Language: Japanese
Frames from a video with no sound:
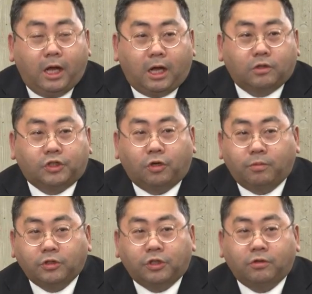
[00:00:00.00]
あの消
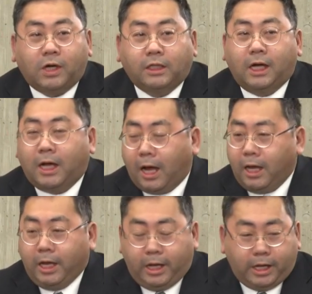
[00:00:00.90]
防署の方が、
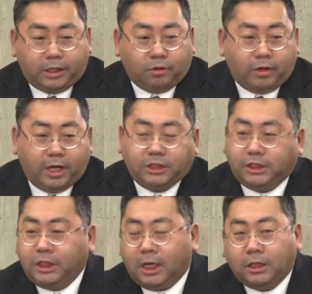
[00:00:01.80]
えーと、と
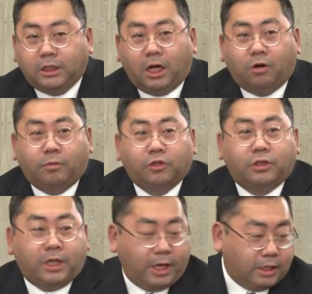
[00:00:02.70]
エンジンカッターを持っ
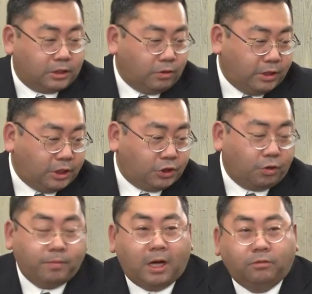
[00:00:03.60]
てそれで
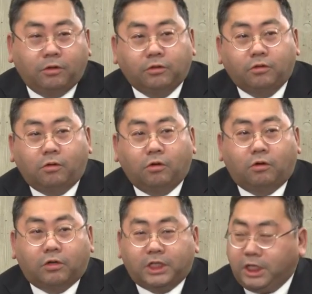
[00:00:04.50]
長板のところ
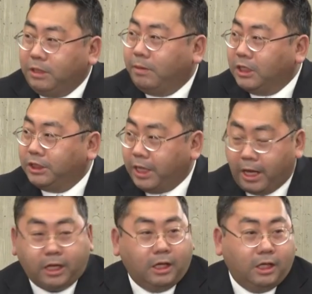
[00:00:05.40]
を切りまし
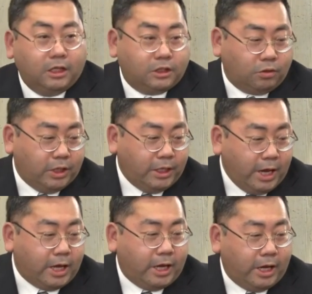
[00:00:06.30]
てそれ
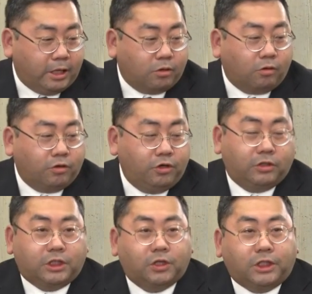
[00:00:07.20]
で、えー、とこのよう
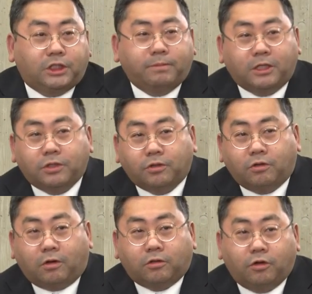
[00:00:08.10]
にそ一番外
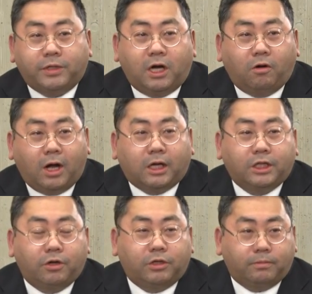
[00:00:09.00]
の扉を開け
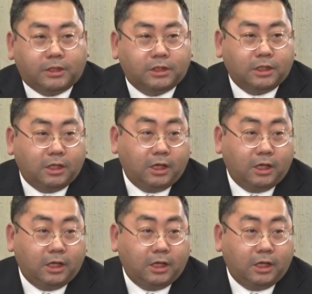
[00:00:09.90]
ております。